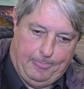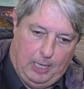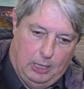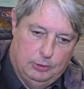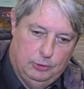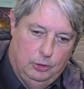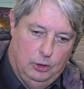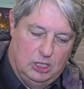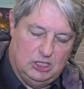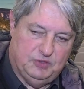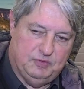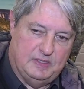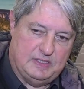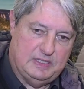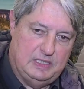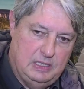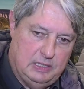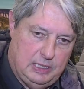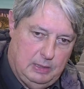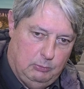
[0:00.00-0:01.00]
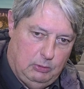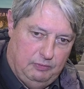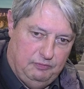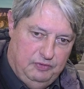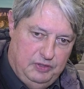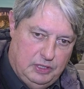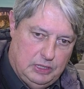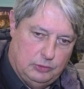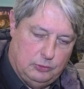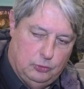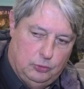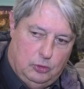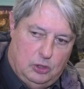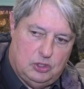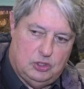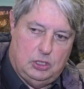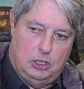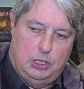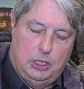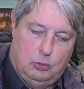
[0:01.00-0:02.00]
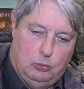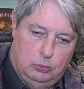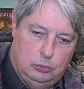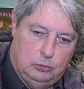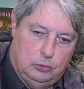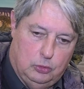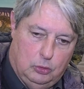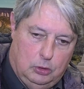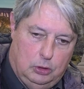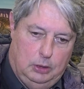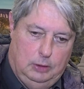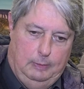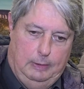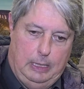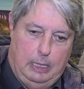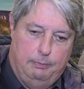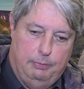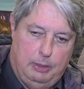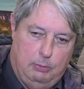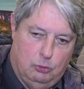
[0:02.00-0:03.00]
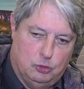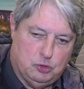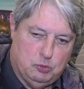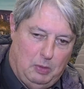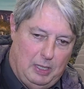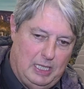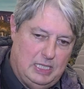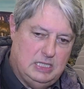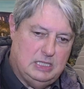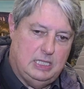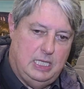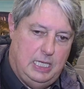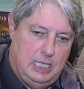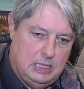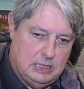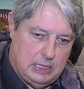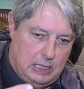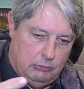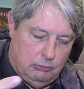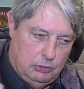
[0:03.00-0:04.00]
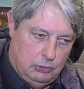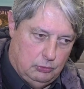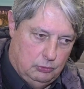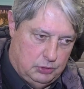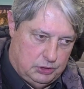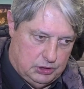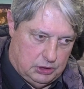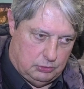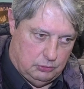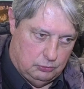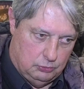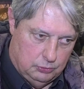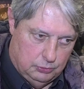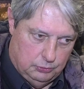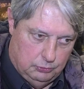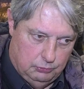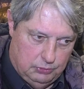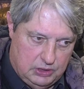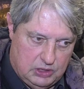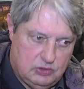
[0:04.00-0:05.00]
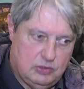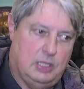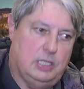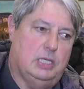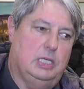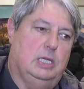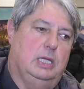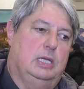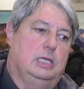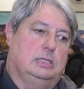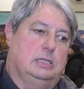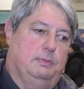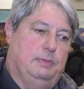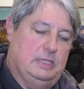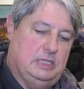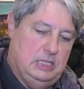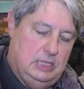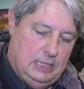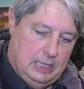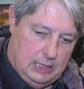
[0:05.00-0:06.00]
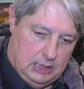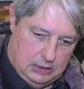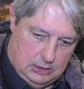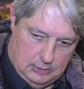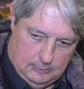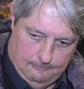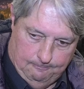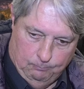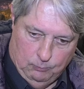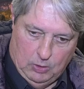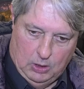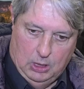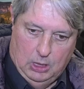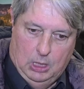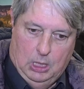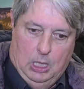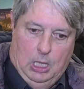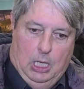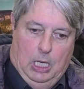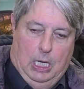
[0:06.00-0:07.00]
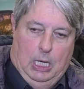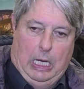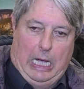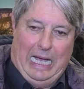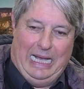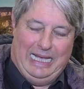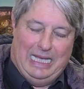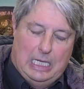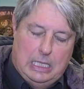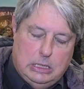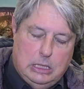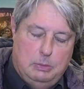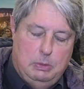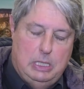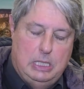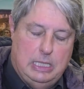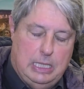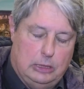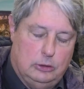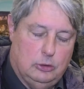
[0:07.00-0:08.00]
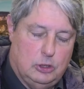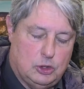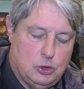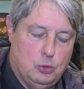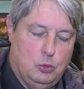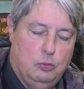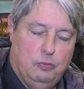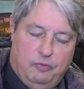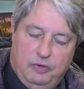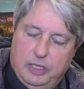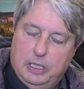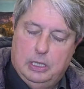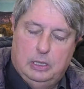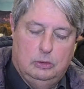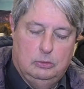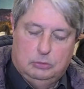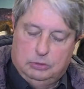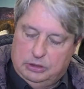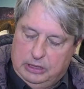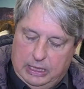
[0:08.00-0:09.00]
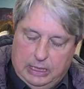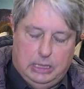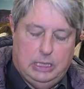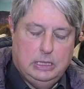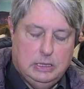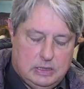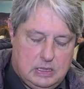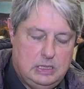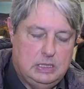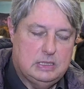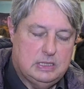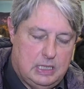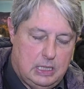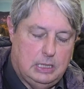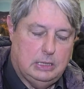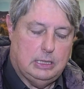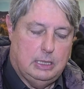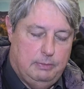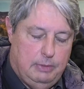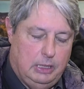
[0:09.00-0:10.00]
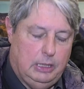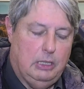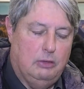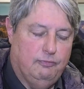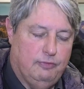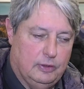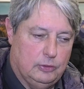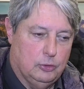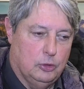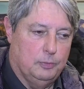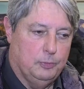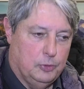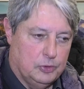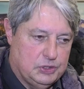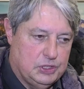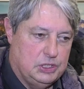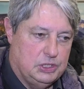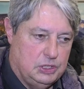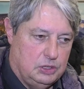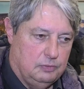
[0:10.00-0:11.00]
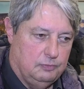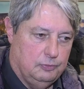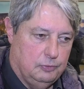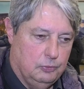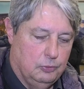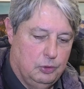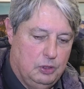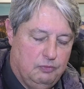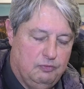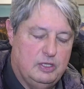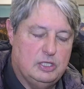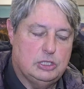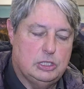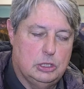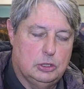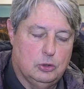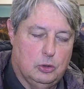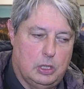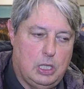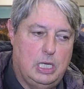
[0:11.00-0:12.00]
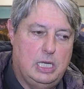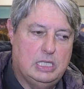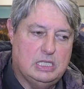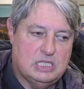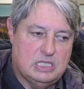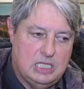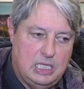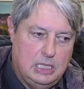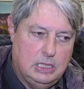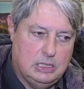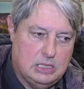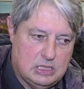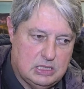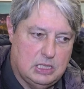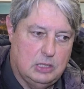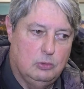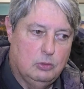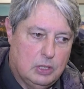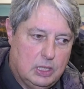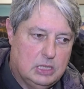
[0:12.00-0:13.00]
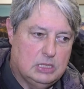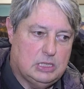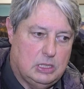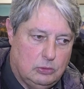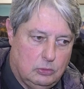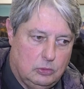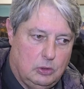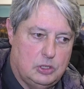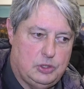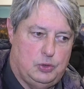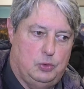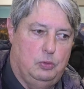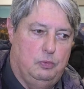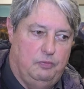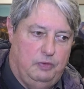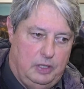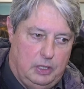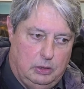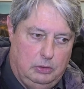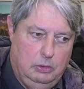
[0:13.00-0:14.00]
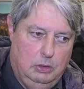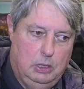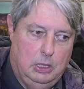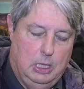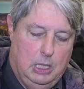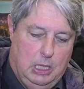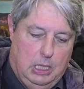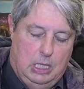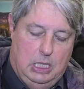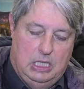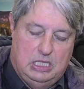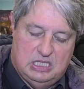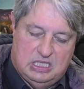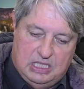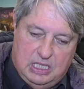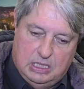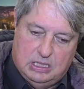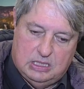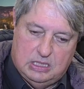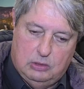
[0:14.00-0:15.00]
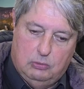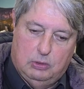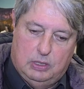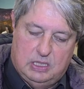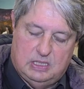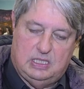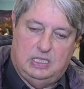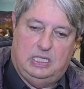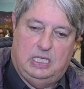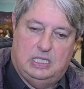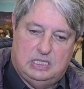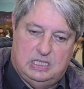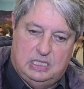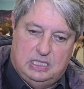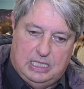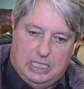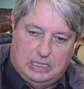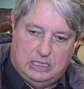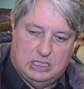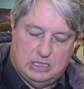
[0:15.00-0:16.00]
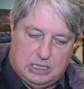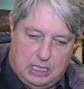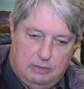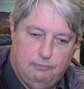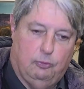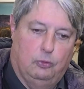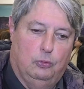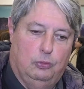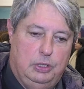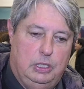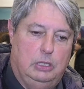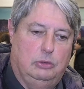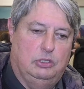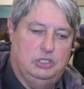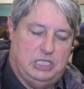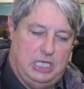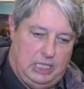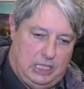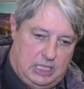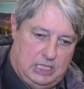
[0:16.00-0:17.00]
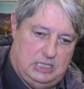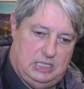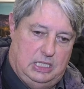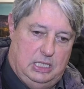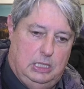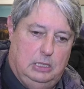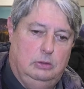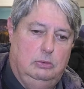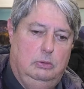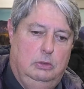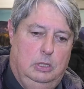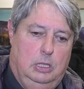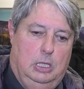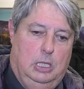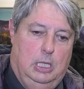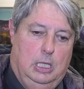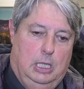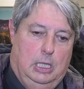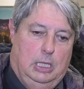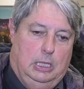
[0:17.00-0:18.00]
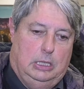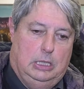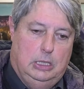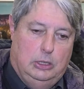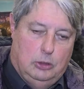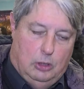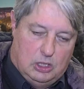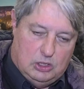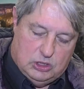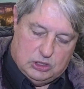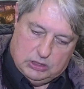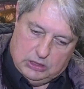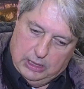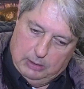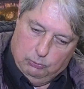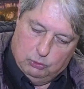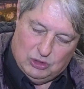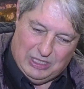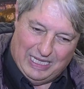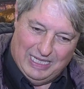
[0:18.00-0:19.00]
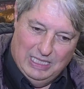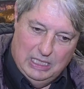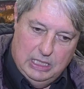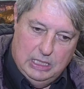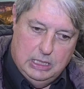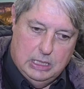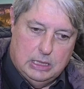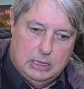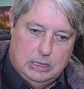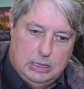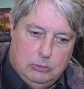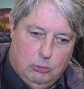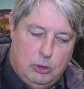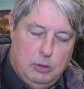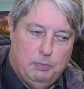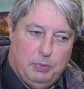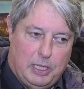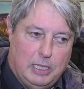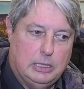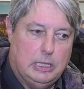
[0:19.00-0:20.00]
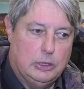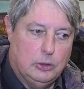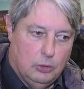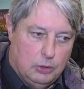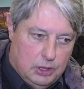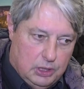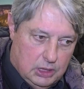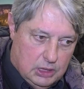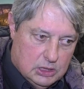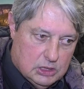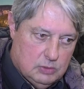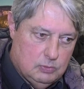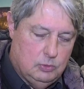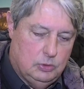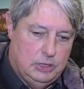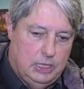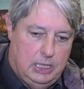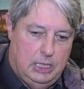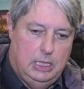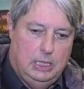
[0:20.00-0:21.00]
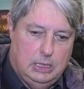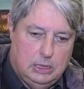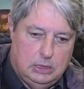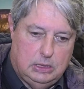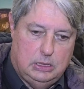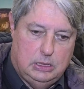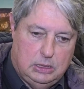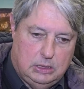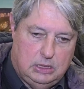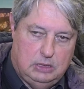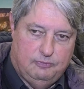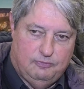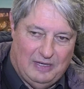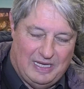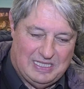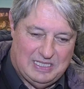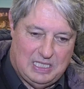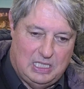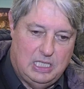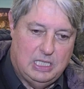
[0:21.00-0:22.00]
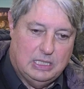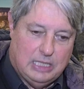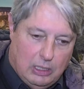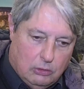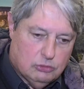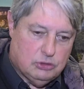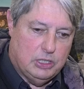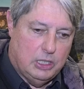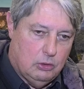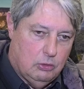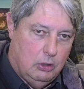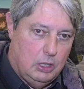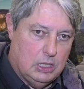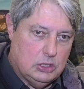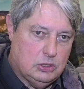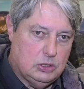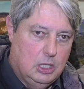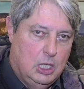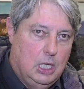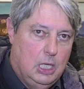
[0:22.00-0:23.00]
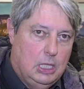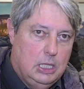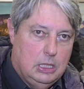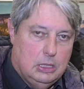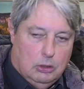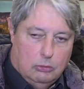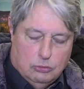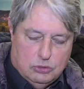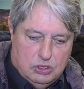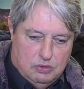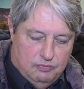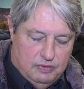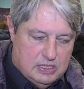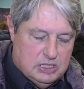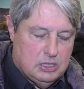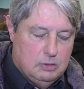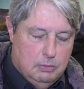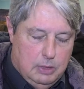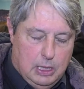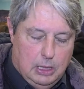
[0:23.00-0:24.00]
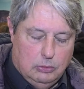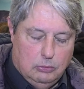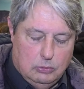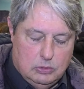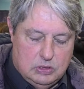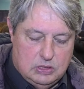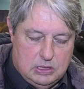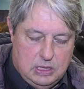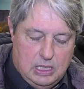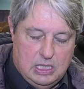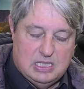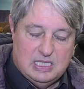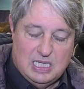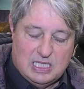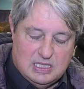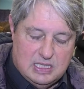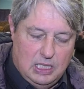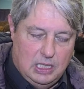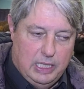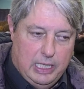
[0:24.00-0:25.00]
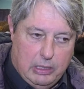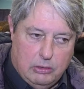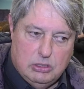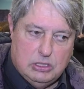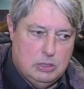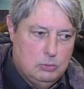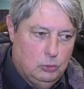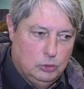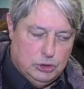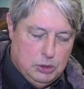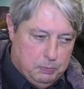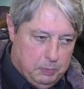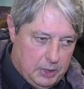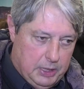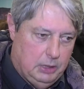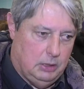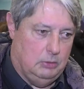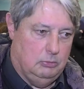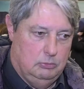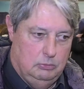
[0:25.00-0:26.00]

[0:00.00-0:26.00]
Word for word: nós facilitamos a vida do nosso agricultor e abrimos mais 10 agroindústrias. Tudo isso é riqueza para a cidade. A credibilidade do nosso governo tem que se dizer que também é um fator positivo. O investidor ele sente segurança no nosso governo, ele sente segurança que a cidade está evoluindo, está crescendo, que nós temos a linha do empreendedorismo, né, de, de facilitar os negócios. Então os investimentos eles se aceleram e se multiplicam